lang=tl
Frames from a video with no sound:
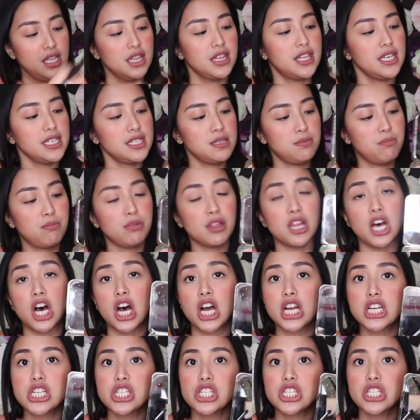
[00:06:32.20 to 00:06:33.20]
this
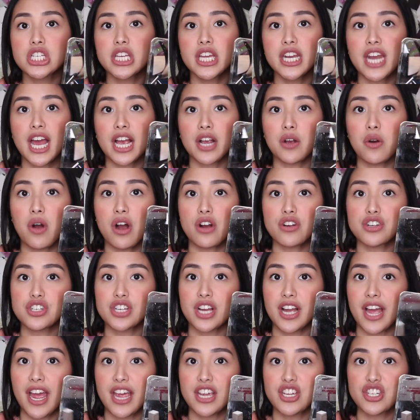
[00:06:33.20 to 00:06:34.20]
blush, ginagawa ko
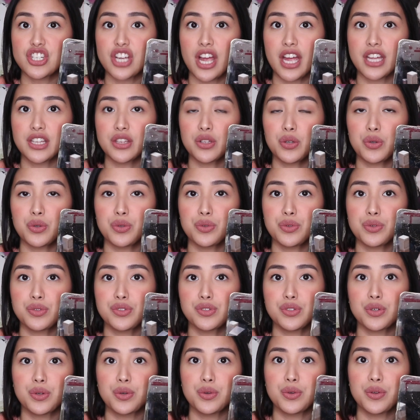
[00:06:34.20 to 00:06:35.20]
siyang eyeshadow.
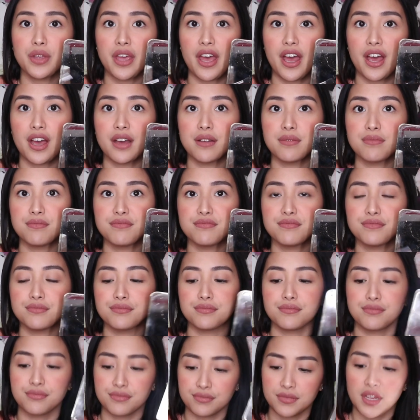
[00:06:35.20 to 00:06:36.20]
So, yeah
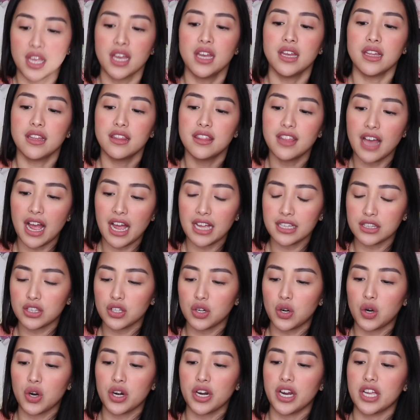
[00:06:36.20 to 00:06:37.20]
that
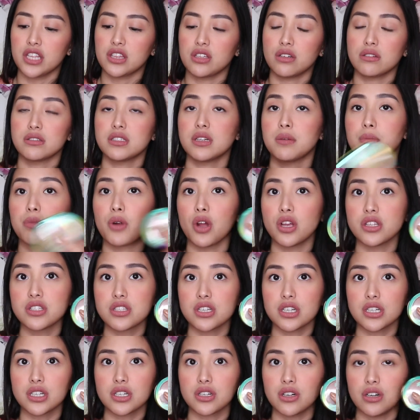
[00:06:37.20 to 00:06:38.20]
or itong sa
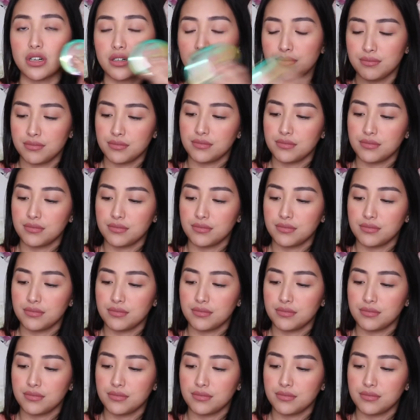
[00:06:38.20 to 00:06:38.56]
bronzer ko.